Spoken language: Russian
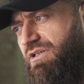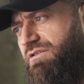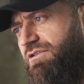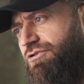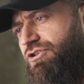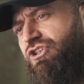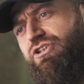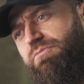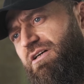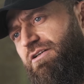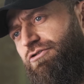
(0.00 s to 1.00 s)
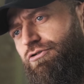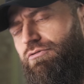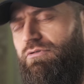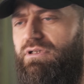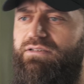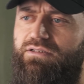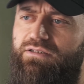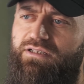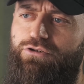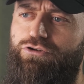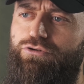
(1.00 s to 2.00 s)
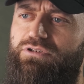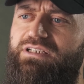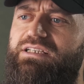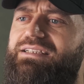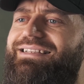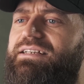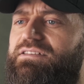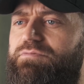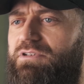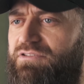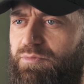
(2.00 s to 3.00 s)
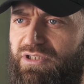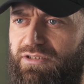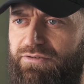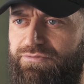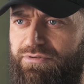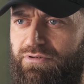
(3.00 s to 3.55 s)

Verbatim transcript: это чем хорошо? Это хорошо и для спортсменов,